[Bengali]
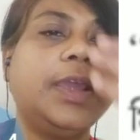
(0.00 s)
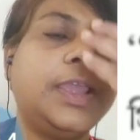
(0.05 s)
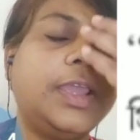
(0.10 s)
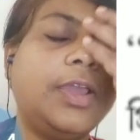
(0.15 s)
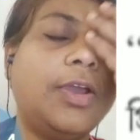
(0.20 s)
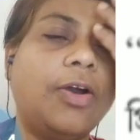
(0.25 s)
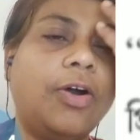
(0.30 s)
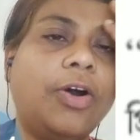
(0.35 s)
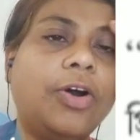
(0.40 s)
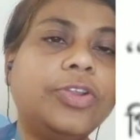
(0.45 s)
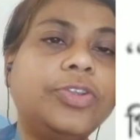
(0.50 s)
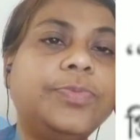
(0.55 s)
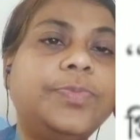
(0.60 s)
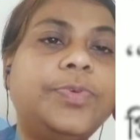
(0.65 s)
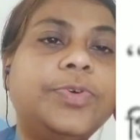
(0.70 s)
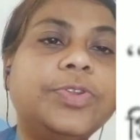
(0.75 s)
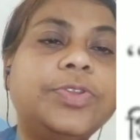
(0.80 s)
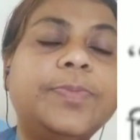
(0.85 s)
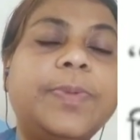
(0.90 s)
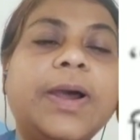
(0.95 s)
এই
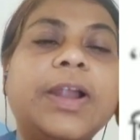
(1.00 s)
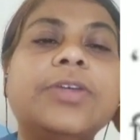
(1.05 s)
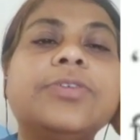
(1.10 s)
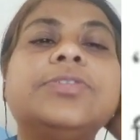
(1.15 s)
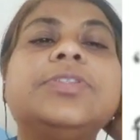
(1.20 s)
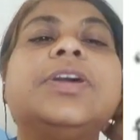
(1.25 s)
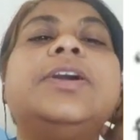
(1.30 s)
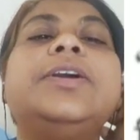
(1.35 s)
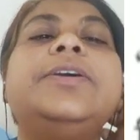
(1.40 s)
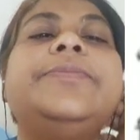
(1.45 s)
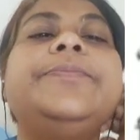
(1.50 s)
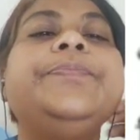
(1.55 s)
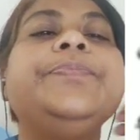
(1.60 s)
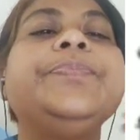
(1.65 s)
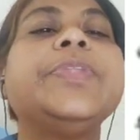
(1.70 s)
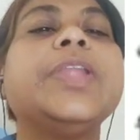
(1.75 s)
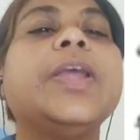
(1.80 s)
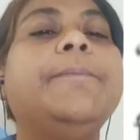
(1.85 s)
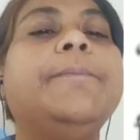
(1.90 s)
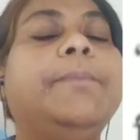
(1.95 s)
অদ্ভুত বারোটা
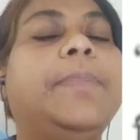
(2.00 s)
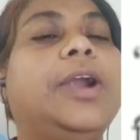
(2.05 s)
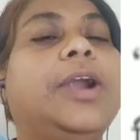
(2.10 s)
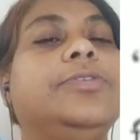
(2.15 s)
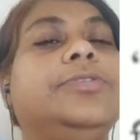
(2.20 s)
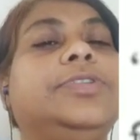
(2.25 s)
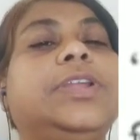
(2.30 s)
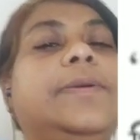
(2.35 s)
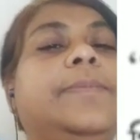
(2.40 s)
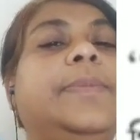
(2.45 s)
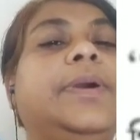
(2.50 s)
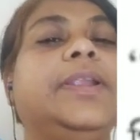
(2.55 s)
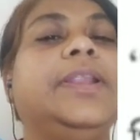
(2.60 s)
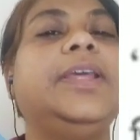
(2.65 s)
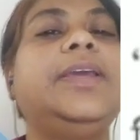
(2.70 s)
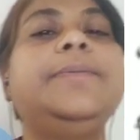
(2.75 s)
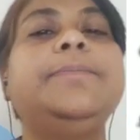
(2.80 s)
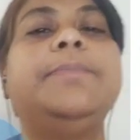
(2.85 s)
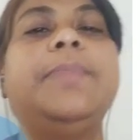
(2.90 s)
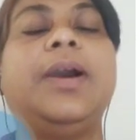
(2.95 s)
বারোটা
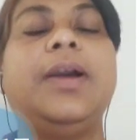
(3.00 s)
মানে